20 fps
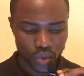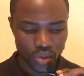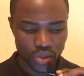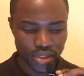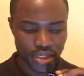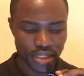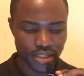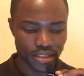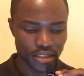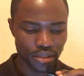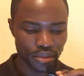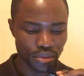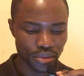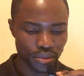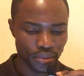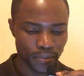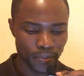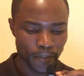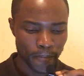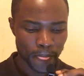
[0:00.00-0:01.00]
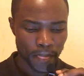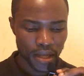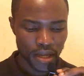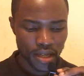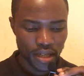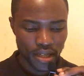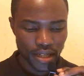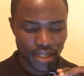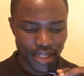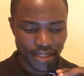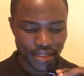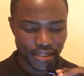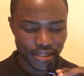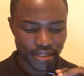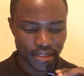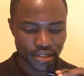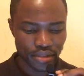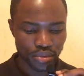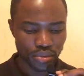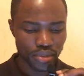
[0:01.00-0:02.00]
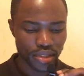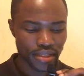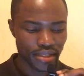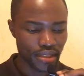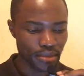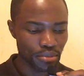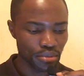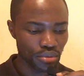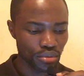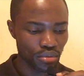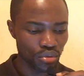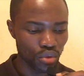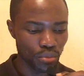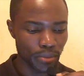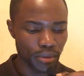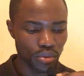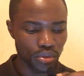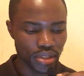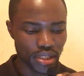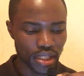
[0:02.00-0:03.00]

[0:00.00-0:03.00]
sachez que L'attestation d'inscription auprès du